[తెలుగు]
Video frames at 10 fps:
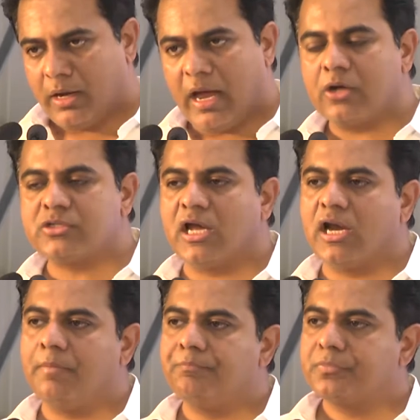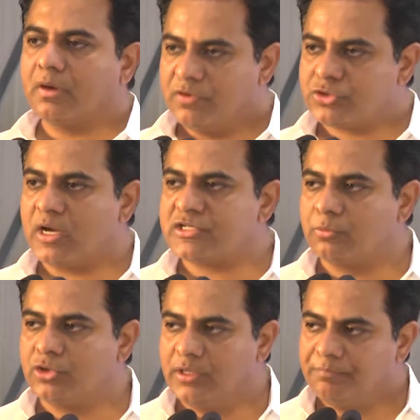నాకు చాలా
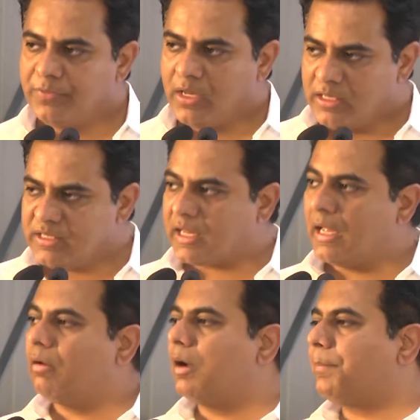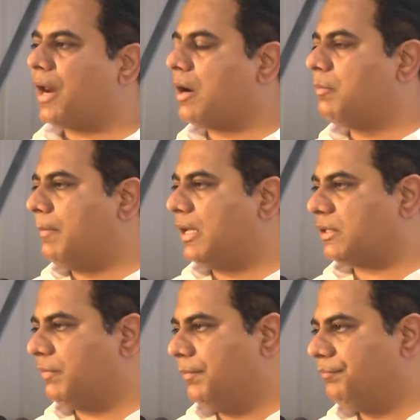విశ్వాసం ఉంది ఇది కేవలం ప్రారంభం
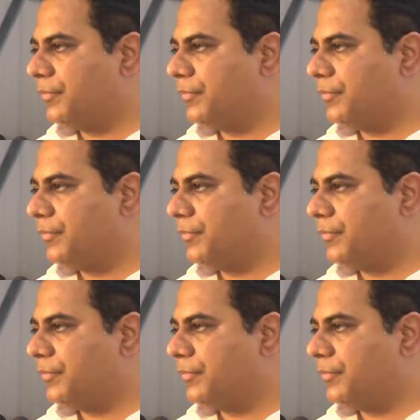మాత్రమే